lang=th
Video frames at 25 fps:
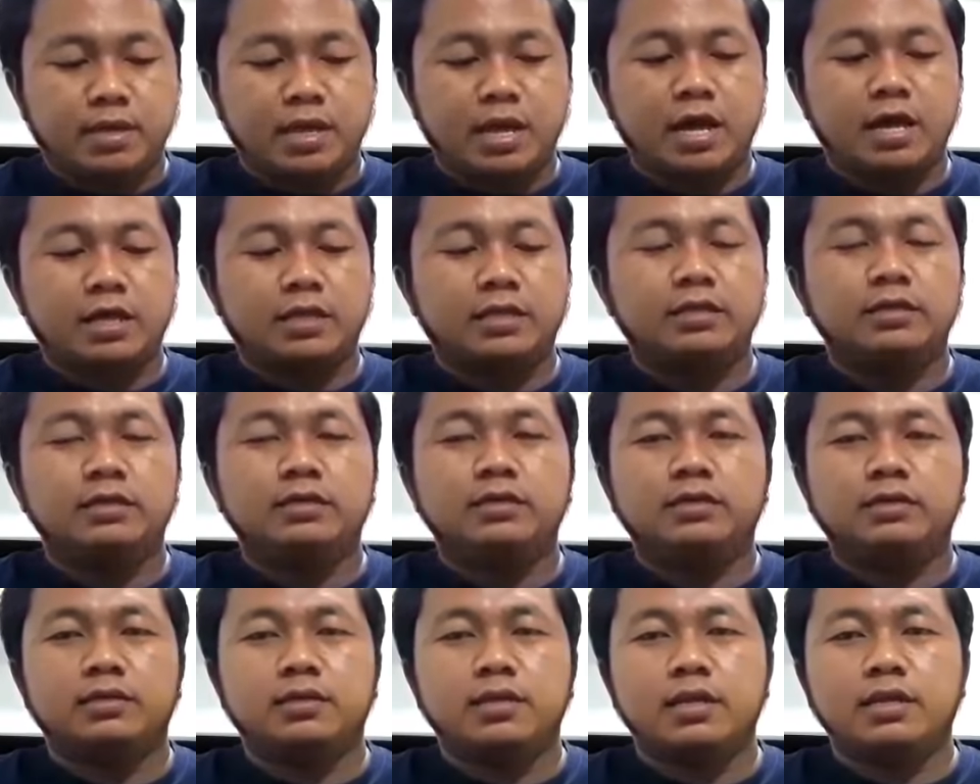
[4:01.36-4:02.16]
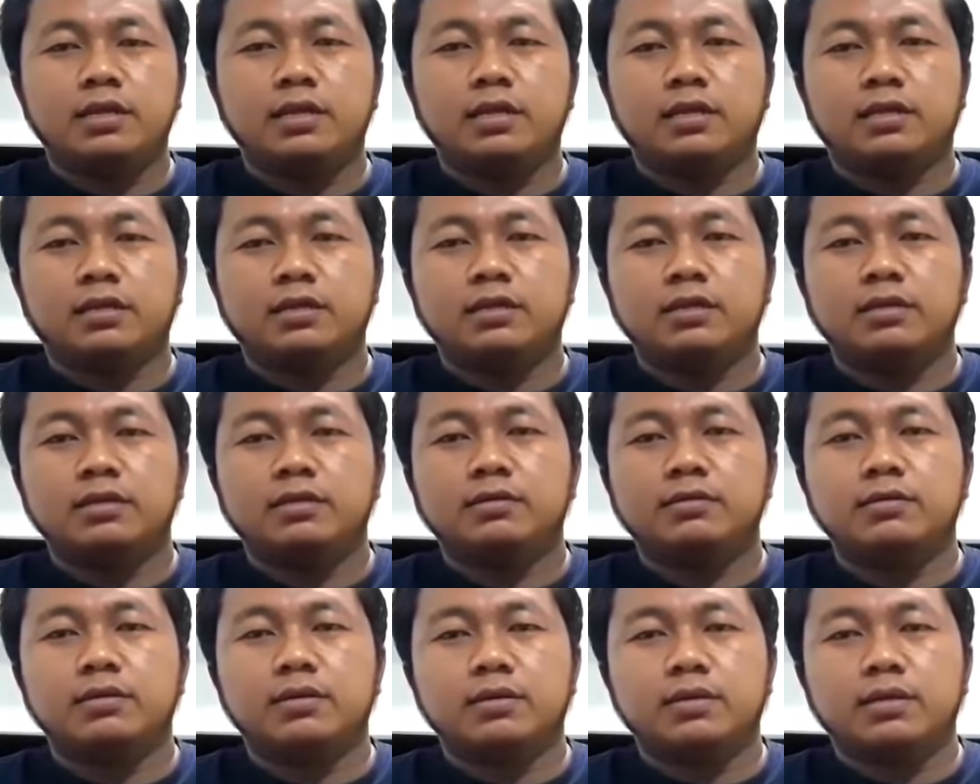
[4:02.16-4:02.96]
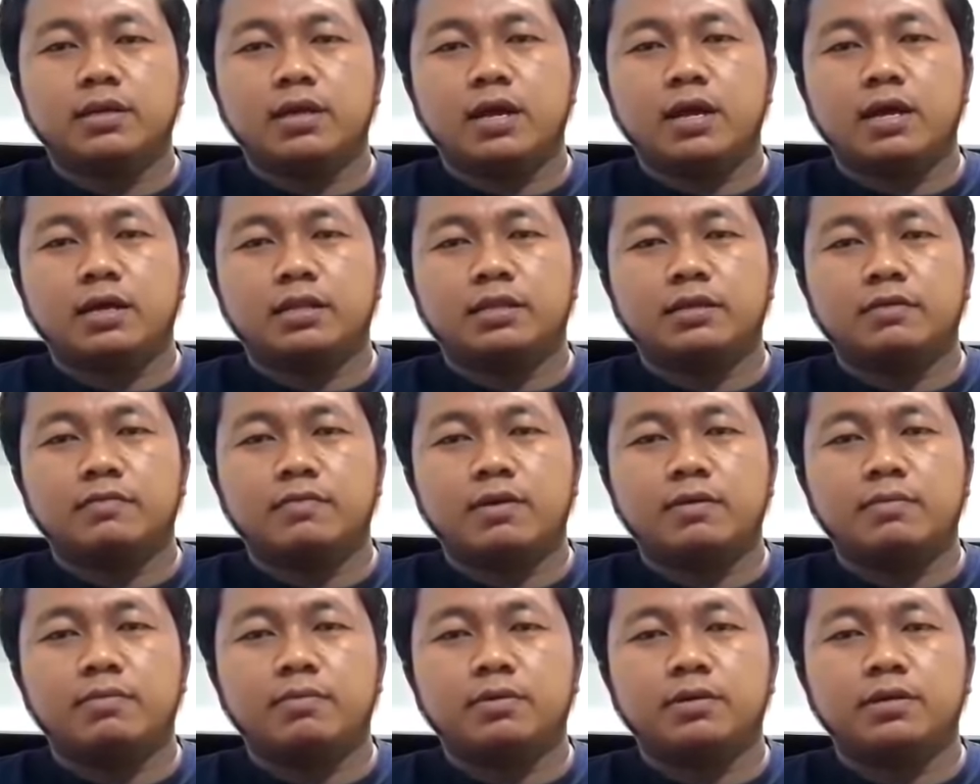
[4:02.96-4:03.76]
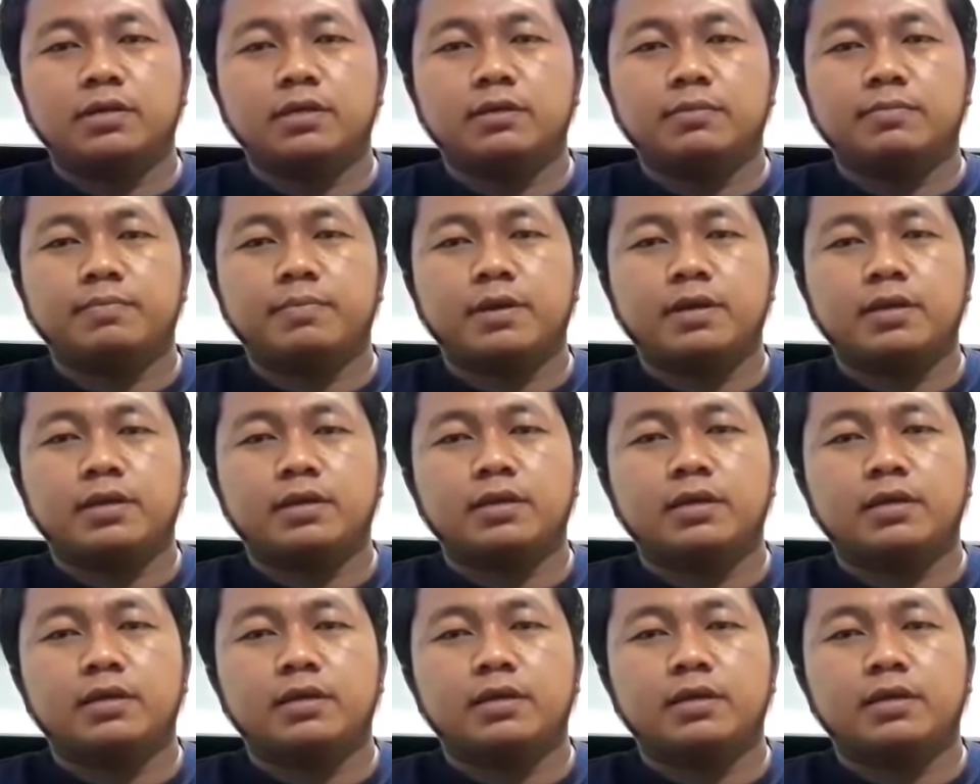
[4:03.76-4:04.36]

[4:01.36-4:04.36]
หาซื้อในเน็ตหรืออ่าแต่ว่าพวกนี้จะไป